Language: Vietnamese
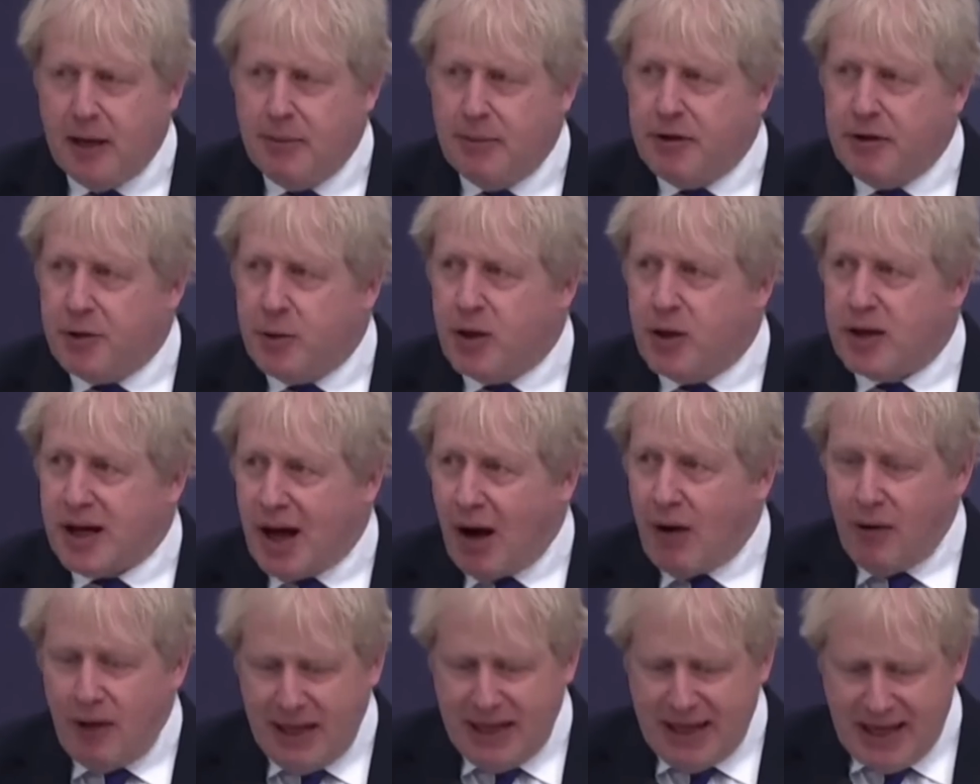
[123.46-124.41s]
việc giúp
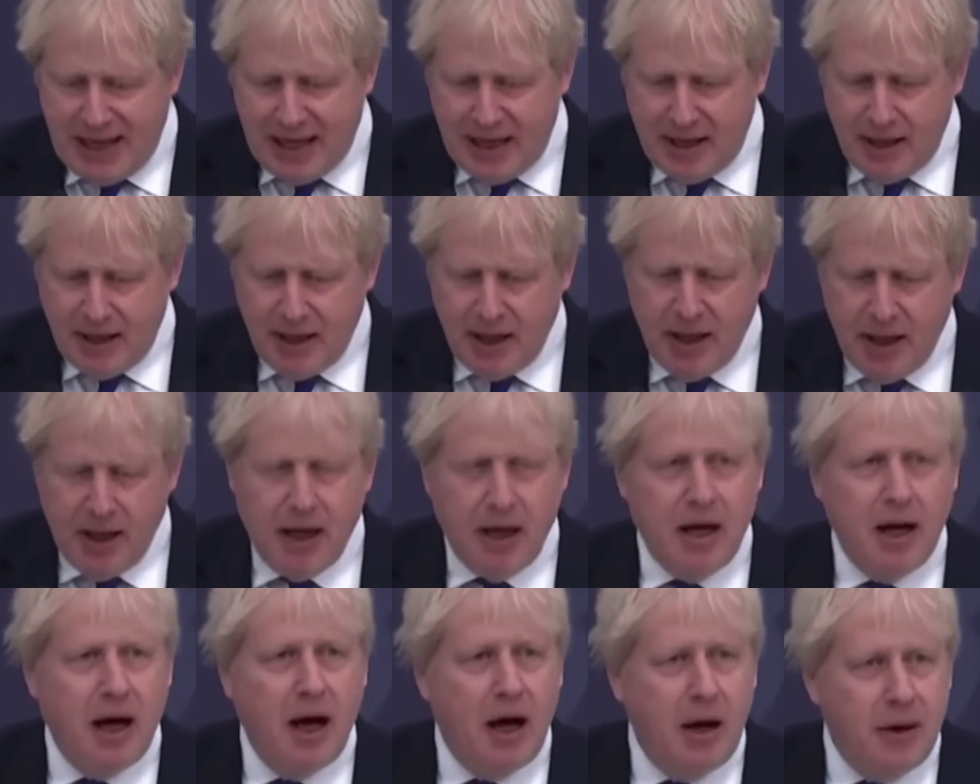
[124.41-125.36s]
Ukraine tránh mệt mỏi,
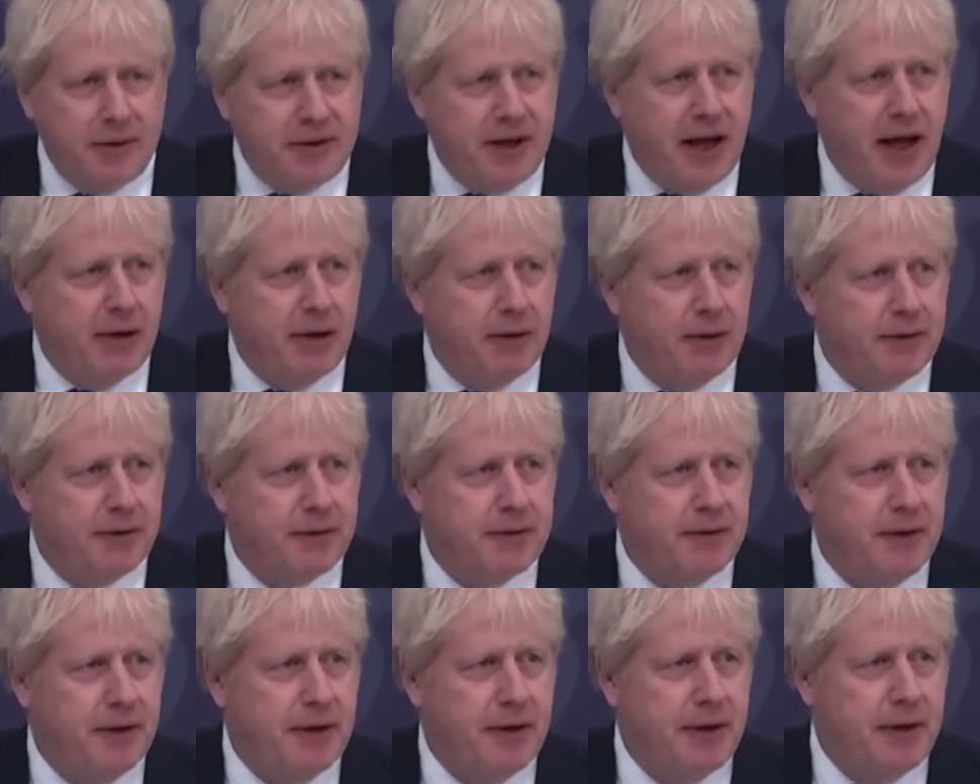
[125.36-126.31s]
bằng cách
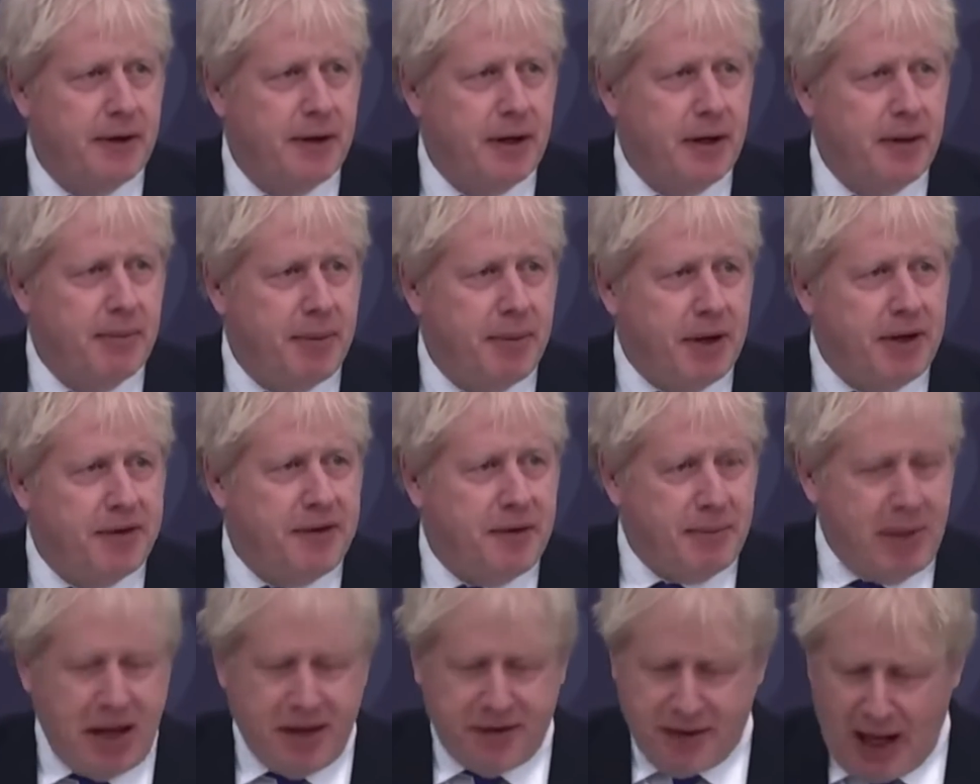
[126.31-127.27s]
các nước phải thể
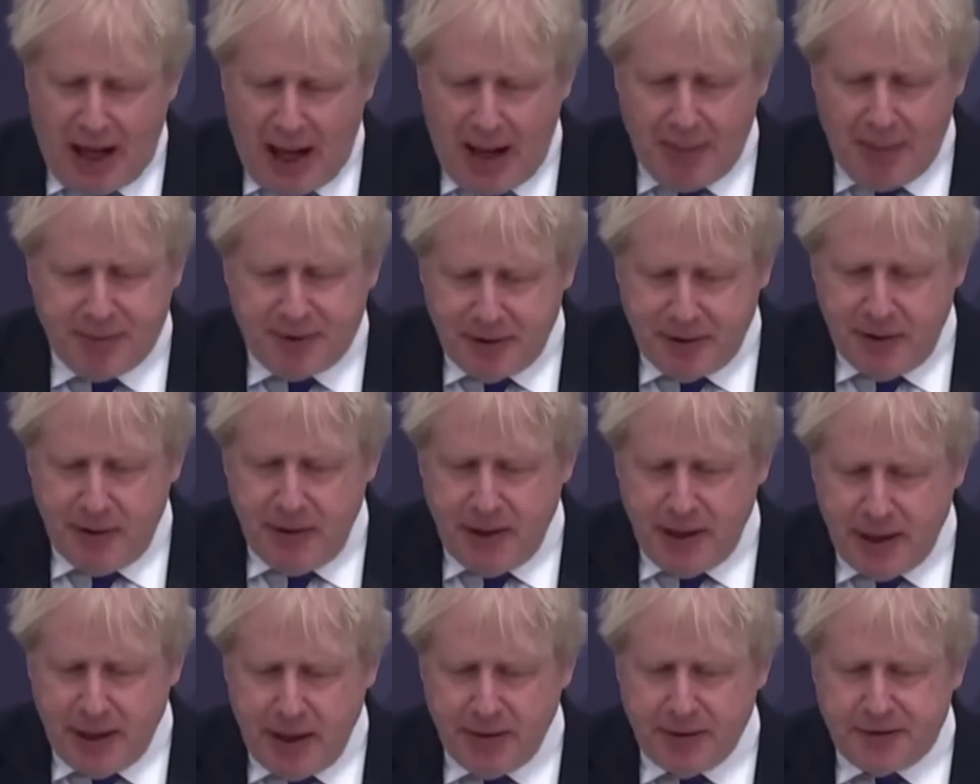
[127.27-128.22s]
hiện được sự ủng hộ
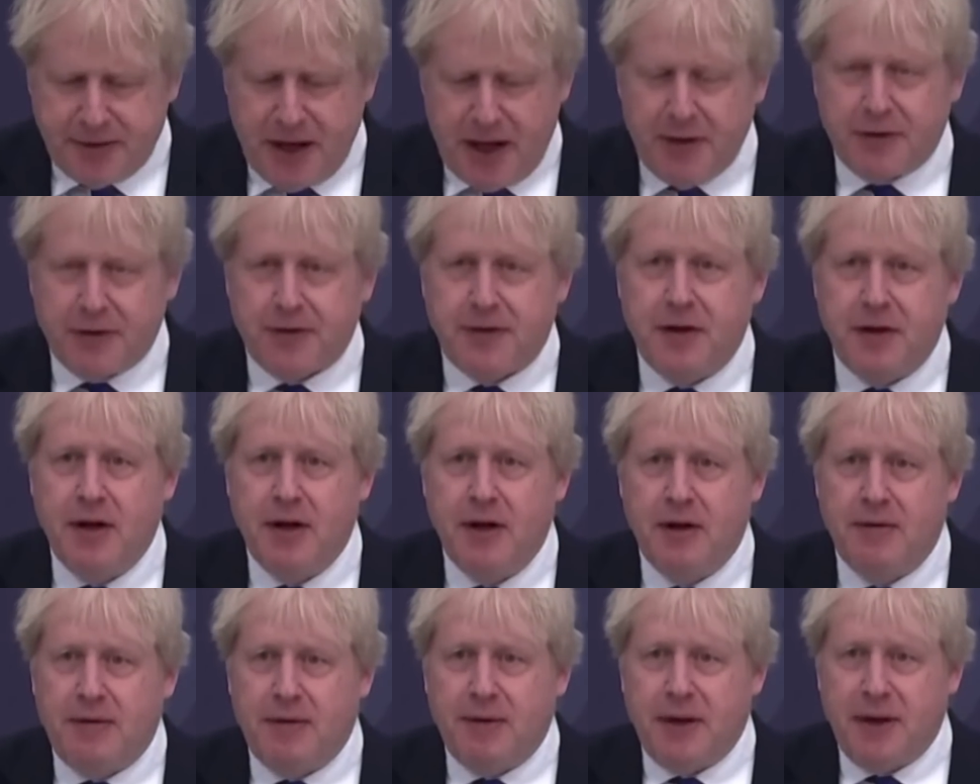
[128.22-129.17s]
lâu dài và
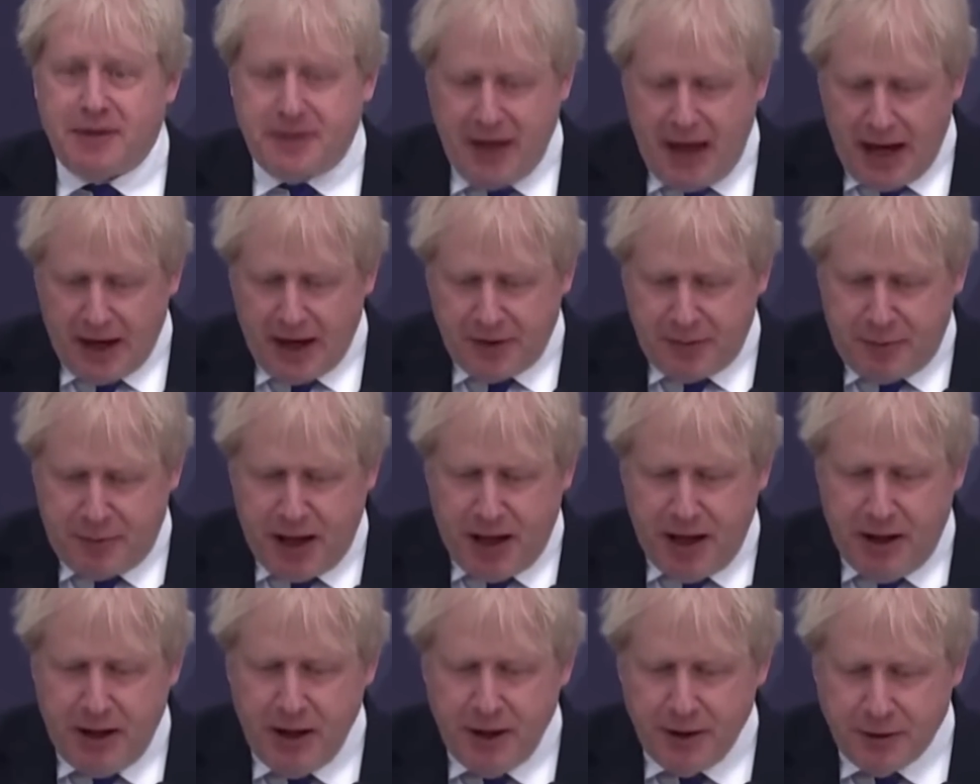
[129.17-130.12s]
phải sát cánh bên
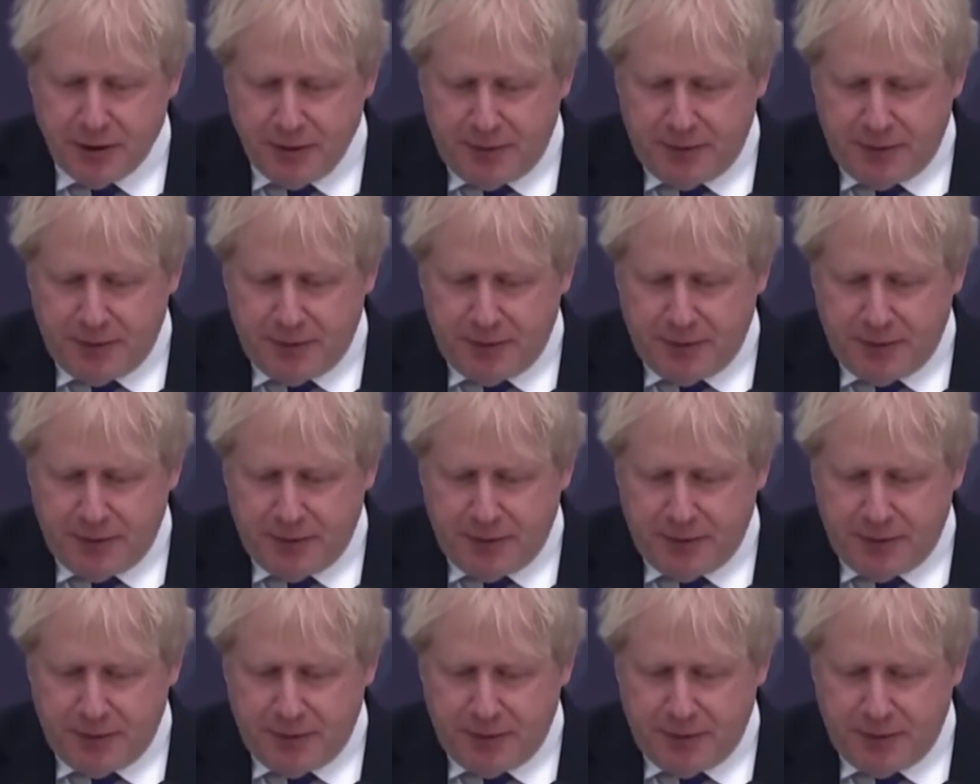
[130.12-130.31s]
Ukraine.